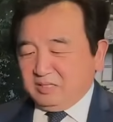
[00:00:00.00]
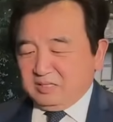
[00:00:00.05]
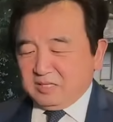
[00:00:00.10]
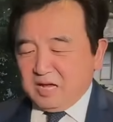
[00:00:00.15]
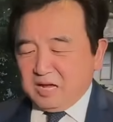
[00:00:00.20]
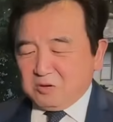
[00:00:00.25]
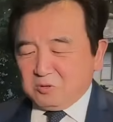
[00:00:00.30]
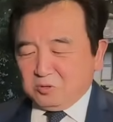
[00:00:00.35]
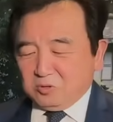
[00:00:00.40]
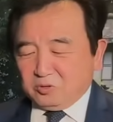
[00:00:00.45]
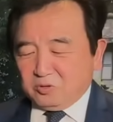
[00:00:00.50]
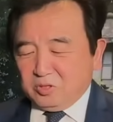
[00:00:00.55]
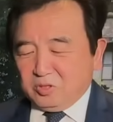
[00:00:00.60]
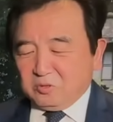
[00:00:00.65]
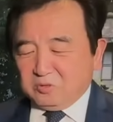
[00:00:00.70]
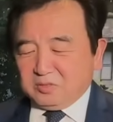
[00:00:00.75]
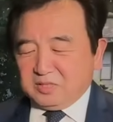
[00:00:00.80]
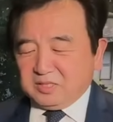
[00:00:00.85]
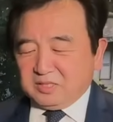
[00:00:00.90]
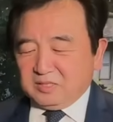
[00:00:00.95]
然后随
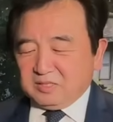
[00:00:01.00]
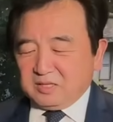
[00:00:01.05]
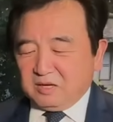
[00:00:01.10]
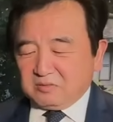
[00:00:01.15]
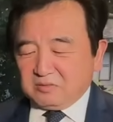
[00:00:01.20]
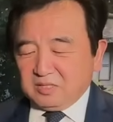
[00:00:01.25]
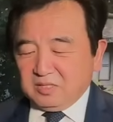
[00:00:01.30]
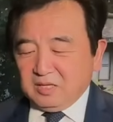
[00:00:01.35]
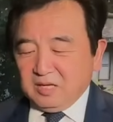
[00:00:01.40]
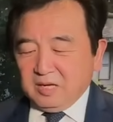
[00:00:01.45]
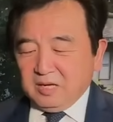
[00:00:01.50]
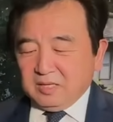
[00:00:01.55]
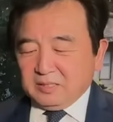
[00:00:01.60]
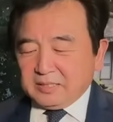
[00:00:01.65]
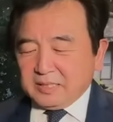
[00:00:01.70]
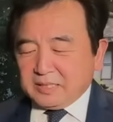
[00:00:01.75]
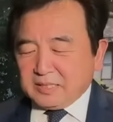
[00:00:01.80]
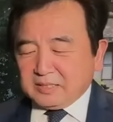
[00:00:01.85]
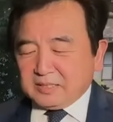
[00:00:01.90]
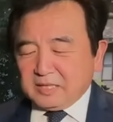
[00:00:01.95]
后几个小时，
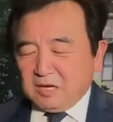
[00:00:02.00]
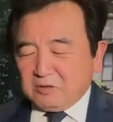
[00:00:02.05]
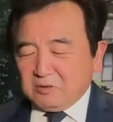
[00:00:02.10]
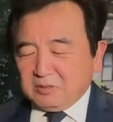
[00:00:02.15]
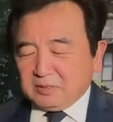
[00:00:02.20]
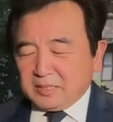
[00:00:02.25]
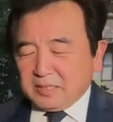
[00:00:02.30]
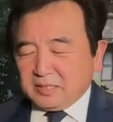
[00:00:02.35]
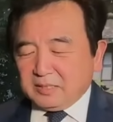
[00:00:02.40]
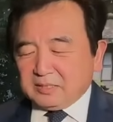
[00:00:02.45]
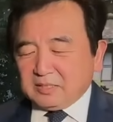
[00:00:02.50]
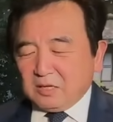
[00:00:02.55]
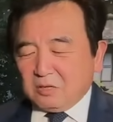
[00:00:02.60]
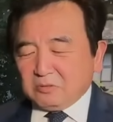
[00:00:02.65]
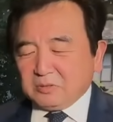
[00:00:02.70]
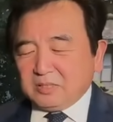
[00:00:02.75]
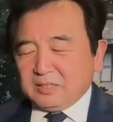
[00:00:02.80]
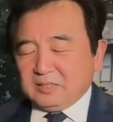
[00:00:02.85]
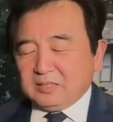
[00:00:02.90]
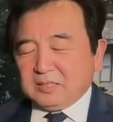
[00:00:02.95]
这个消这个消
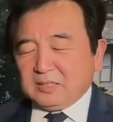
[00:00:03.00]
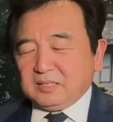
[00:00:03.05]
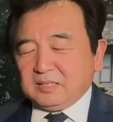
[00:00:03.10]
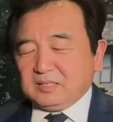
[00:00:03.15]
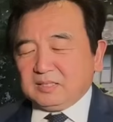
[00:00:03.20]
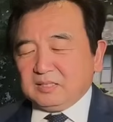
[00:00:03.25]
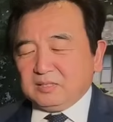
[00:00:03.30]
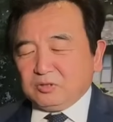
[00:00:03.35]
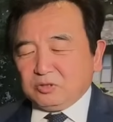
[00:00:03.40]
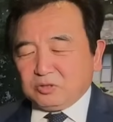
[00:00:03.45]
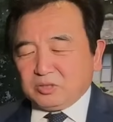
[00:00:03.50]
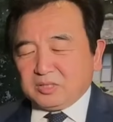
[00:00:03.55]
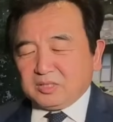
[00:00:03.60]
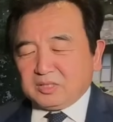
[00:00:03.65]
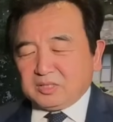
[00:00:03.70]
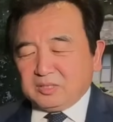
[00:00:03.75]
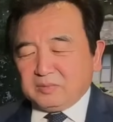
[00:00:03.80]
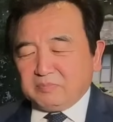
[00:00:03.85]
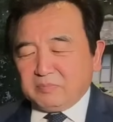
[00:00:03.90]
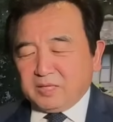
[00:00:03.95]
息其实确
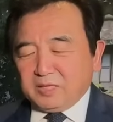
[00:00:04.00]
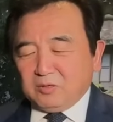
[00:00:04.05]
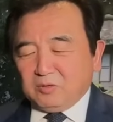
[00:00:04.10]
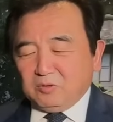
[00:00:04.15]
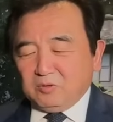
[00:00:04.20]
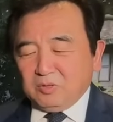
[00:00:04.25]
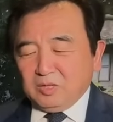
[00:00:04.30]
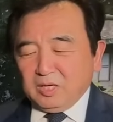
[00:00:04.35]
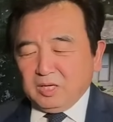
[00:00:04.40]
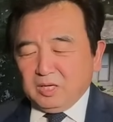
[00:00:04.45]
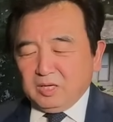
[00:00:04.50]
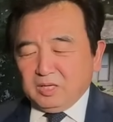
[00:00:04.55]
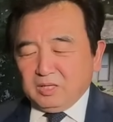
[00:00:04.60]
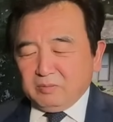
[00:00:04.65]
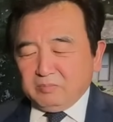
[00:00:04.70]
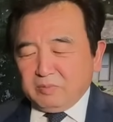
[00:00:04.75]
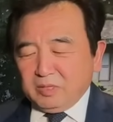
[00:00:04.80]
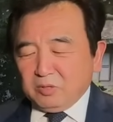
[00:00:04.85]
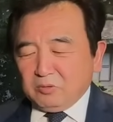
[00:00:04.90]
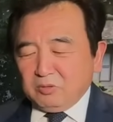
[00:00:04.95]
实没有
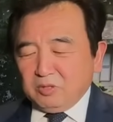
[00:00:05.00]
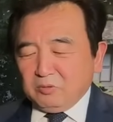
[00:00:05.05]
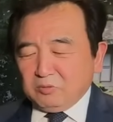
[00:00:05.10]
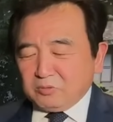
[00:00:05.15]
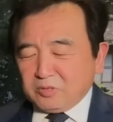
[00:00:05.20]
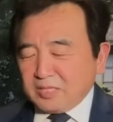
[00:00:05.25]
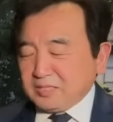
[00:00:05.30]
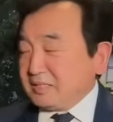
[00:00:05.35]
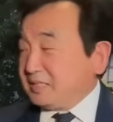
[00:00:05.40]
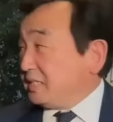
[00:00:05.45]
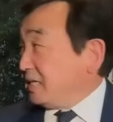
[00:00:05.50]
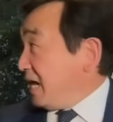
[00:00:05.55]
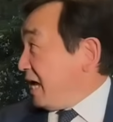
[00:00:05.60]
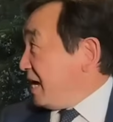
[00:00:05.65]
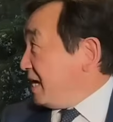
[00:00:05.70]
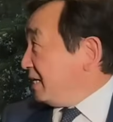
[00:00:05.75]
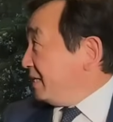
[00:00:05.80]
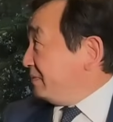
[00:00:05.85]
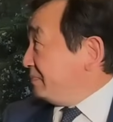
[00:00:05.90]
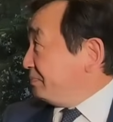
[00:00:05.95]
没有流传起
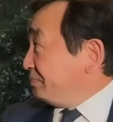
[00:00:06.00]
来，